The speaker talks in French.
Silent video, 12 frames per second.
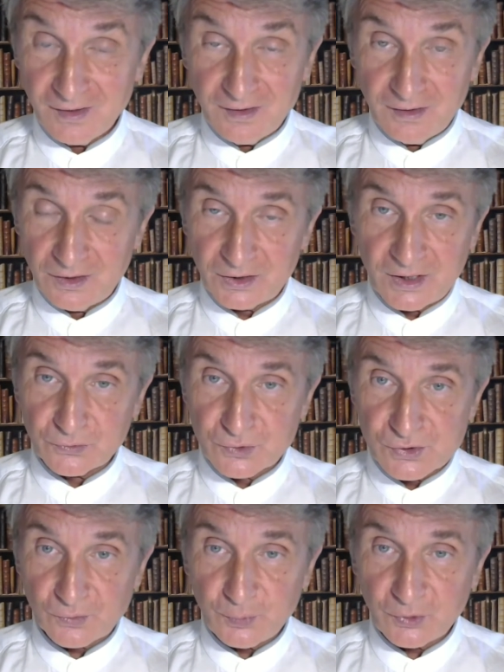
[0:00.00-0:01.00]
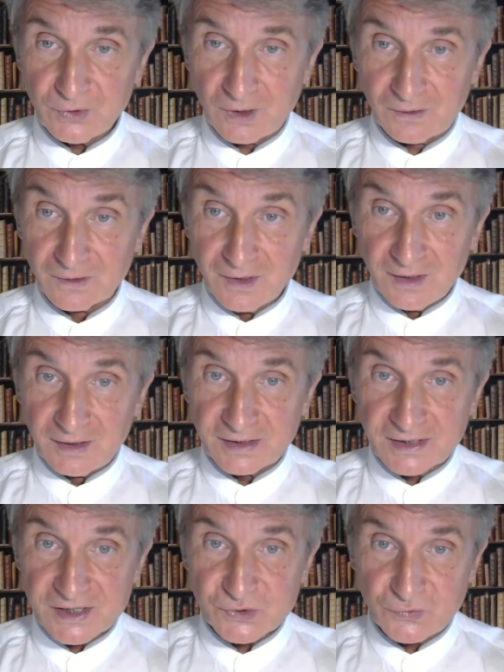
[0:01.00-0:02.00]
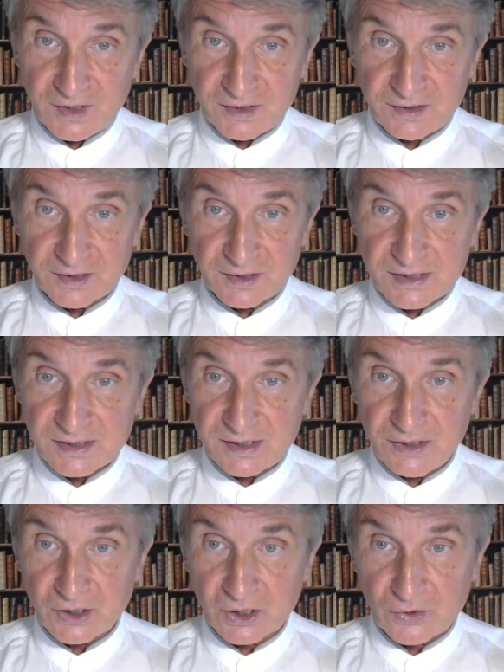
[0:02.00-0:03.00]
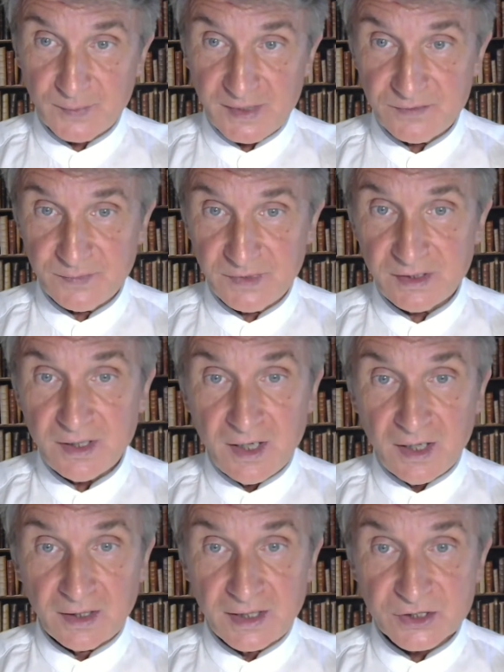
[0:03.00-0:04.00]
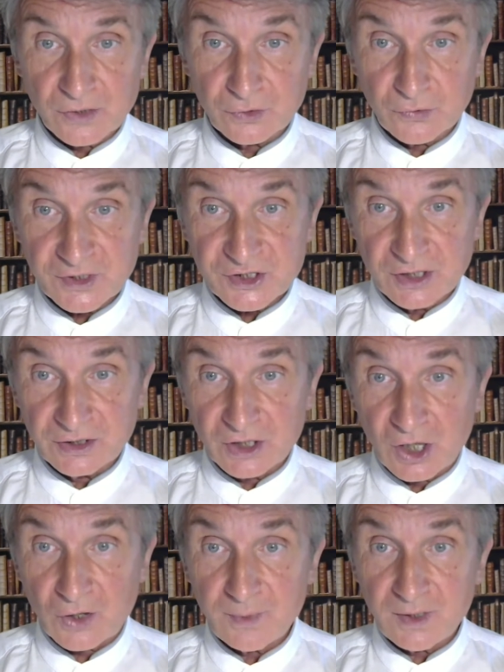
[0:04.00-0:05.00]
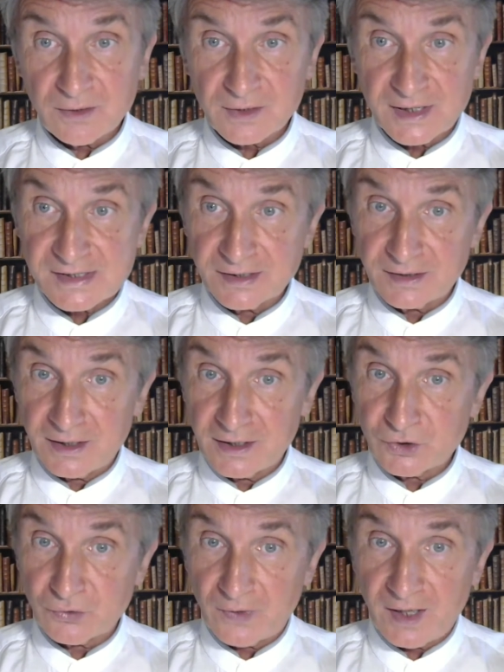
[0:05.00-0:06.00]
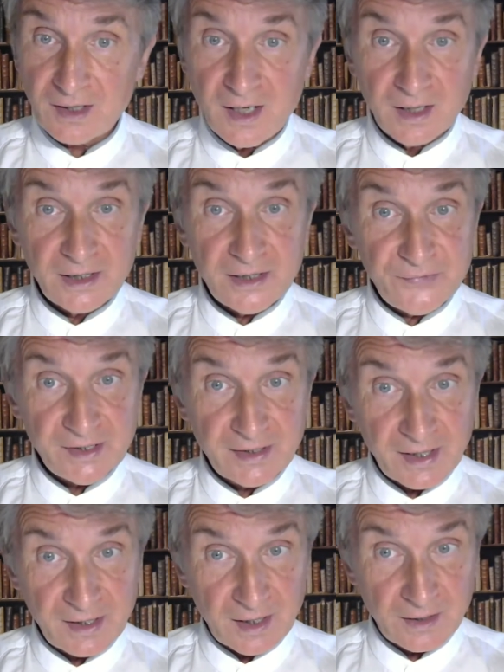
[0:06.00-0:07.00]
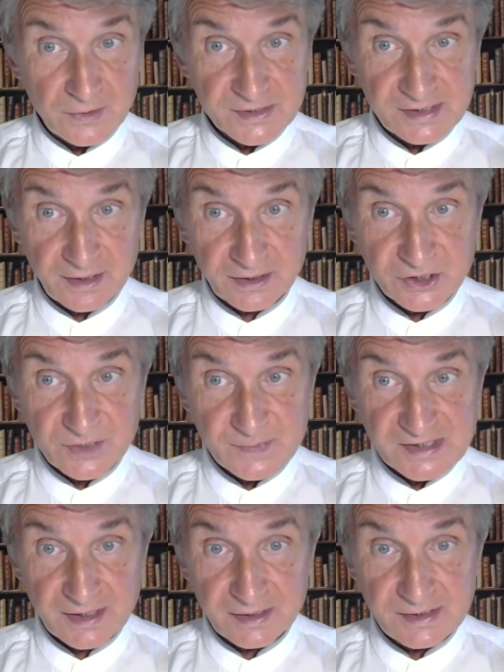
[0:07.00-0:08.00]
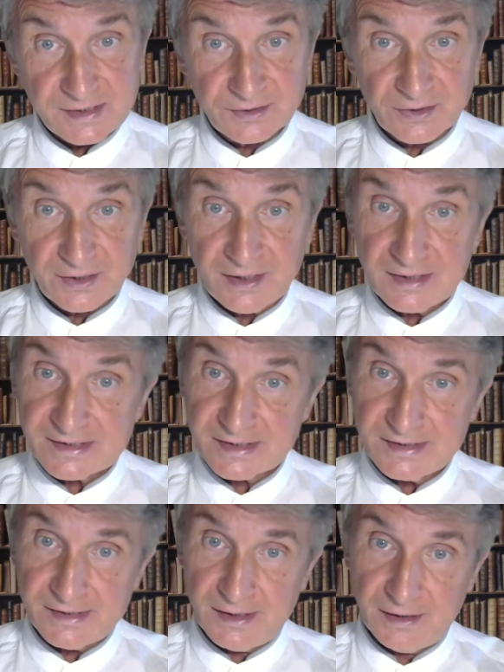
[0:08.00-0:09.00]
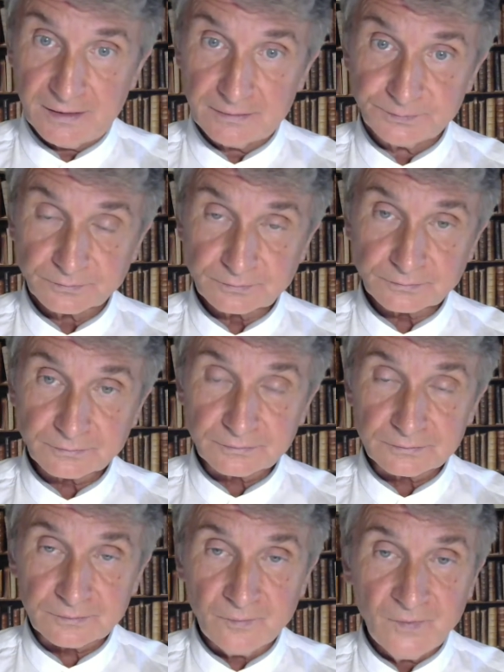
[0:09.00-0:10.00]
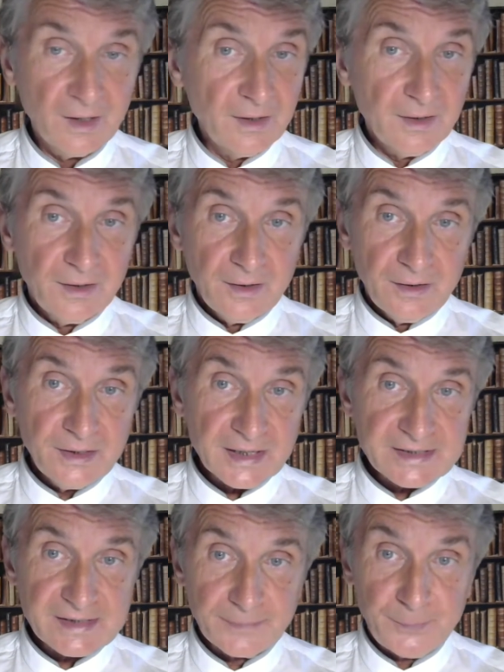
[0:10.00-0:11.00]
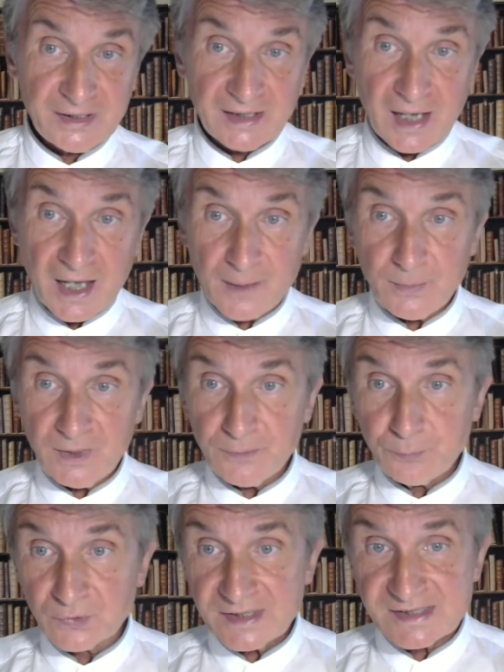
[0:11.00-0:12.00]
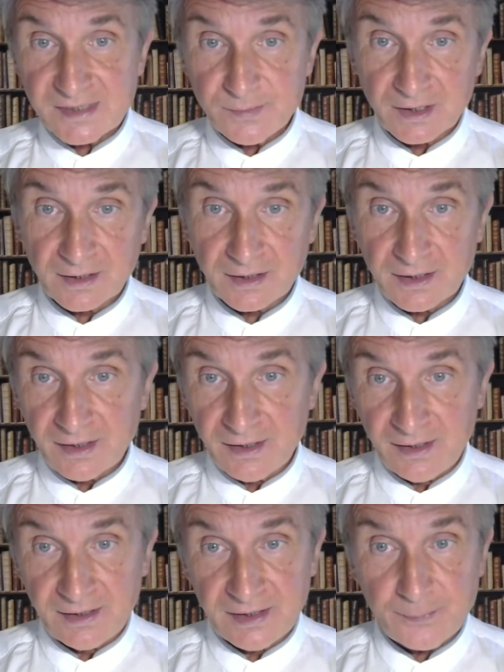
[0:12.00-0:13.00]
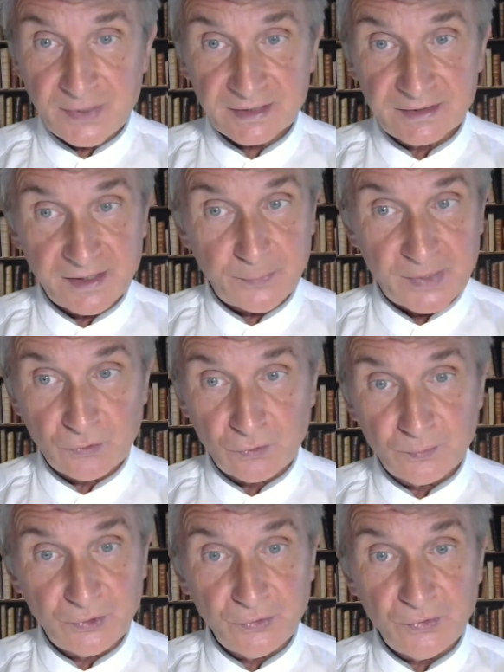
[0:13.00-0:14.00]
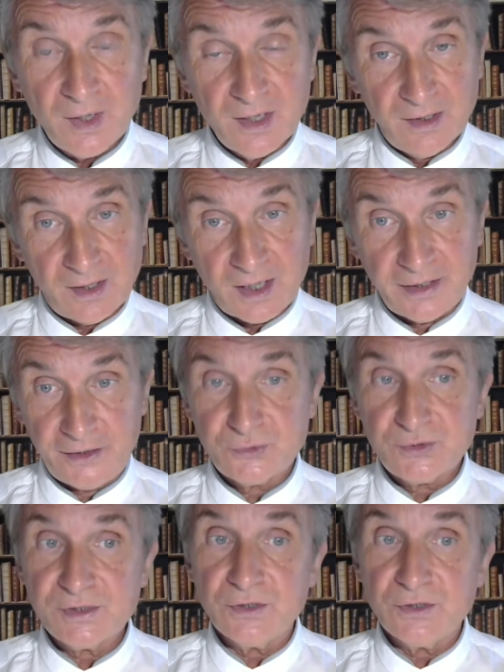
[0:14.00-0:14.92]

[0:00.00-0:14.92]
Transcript: Rien de surprenant. L'État soviétique désigne comme ennemis les gens d'origine noble, les intellectuels, les fidèles à l'ancien régime tsariste et les exilés. Inacceptable pour les émigrés, et elle n'appartient pas non plus à la Russie